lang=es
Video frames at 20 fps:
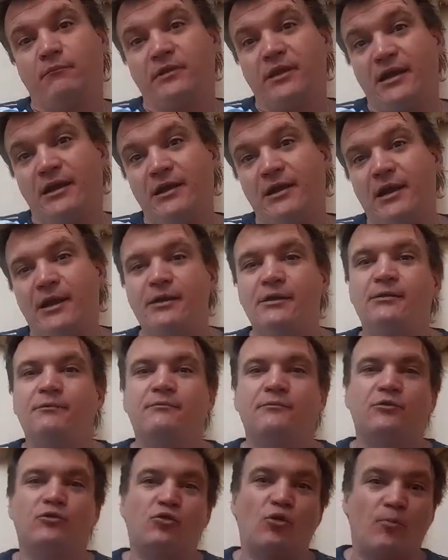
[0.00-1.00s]
Dale like,
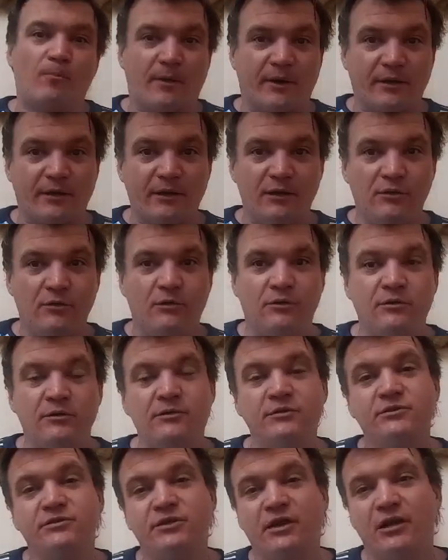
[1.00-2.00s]
compartilo,
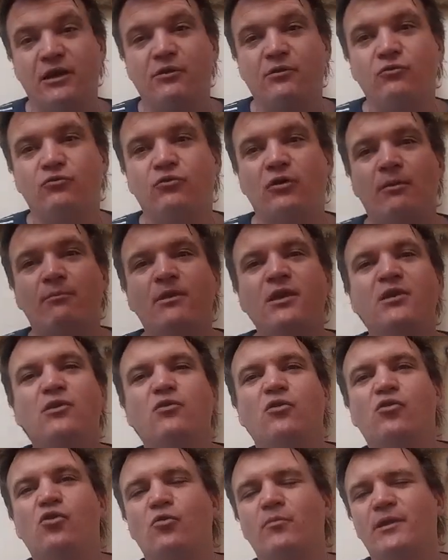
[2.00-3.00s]
charla con tus
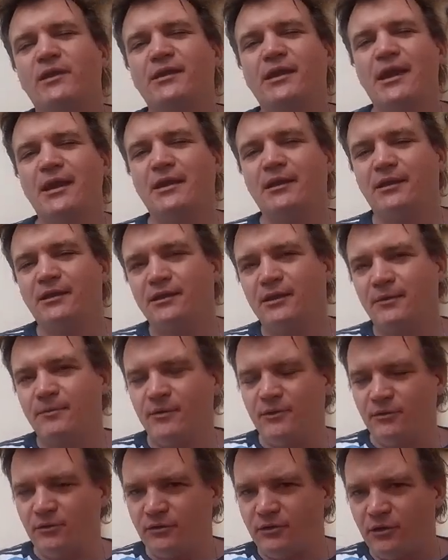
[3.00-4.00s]
amigos, comentale que estás
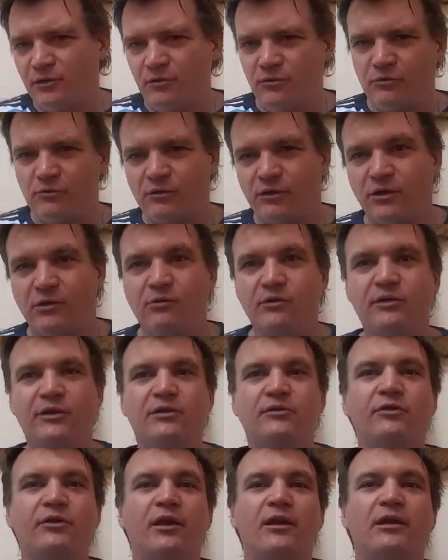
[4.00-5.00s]
viendo a este loco que cuenta
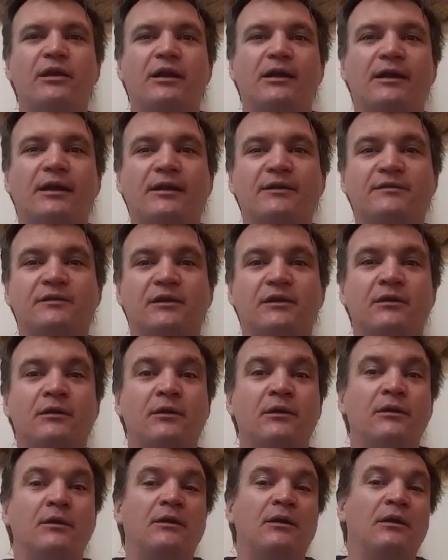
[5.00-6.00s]
historias de la cárcel.
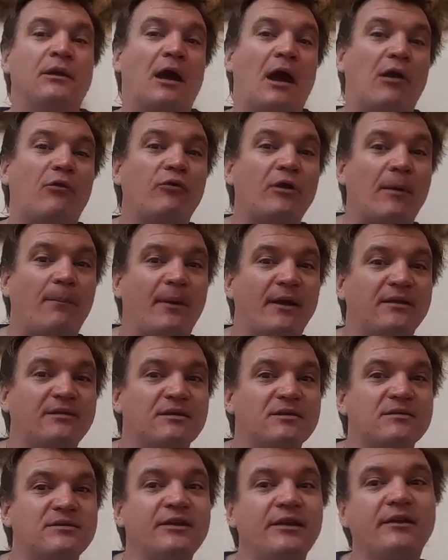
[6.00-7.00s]
Algunas
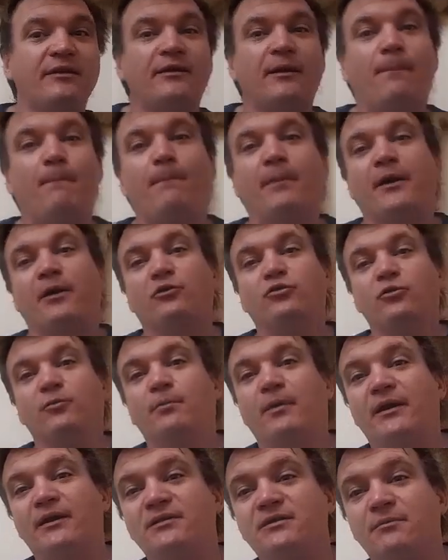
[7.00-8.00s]
parecen ciertas, para
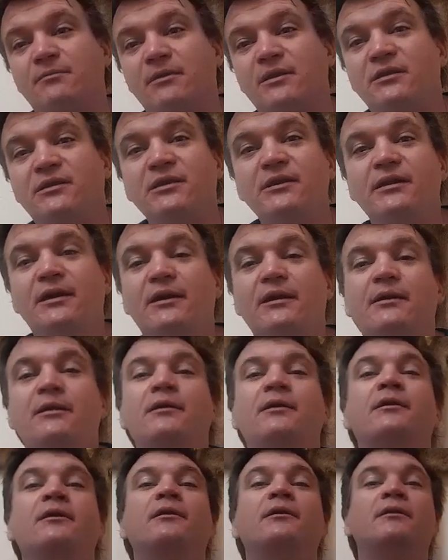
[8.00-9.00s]
otros parecen mentiras.
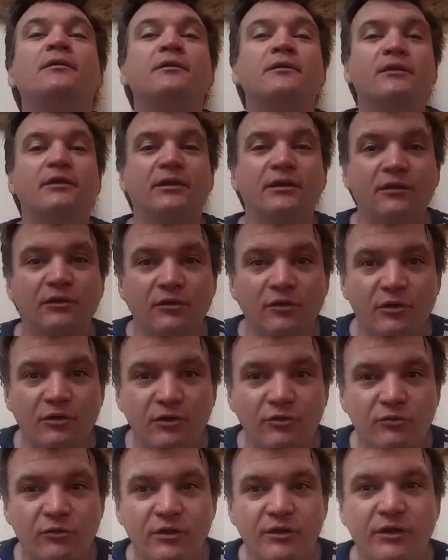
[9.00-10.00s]
Te lo
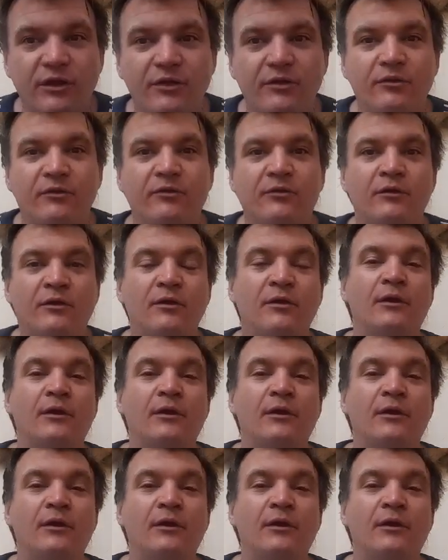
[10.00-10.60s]
dejo a tu criterio.